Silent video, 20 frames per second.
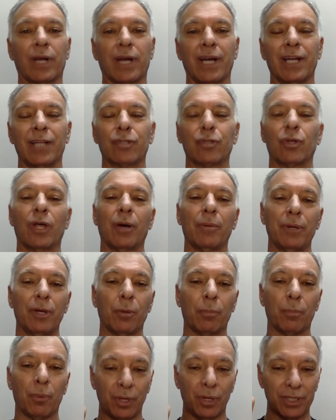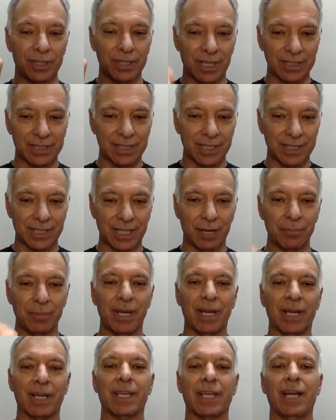al canal todavía, lo podés hacer
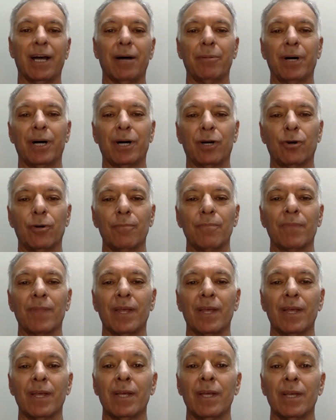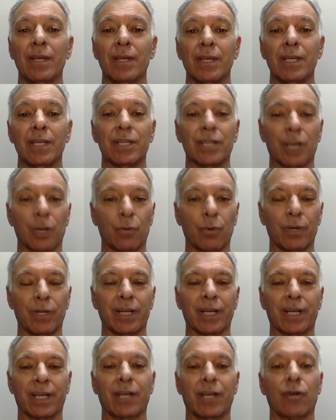también aquí abajo. Y
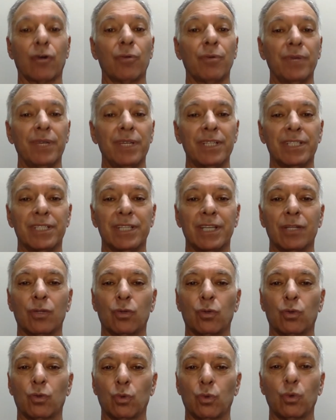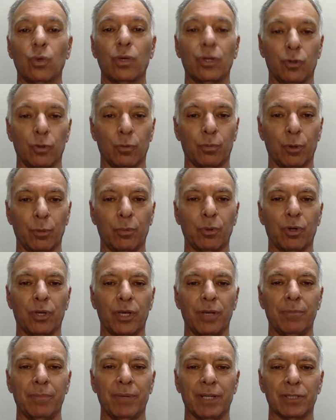recuerda que con NINSE, tú eres tu propio
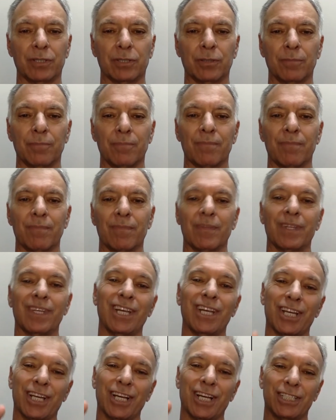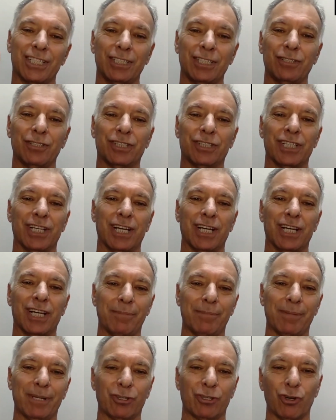gimnasio y el ejercicio es el
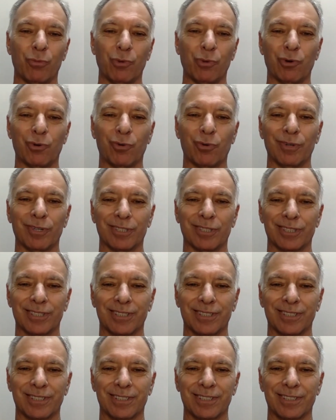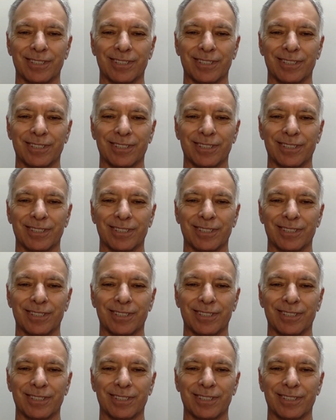alimento de los músculos.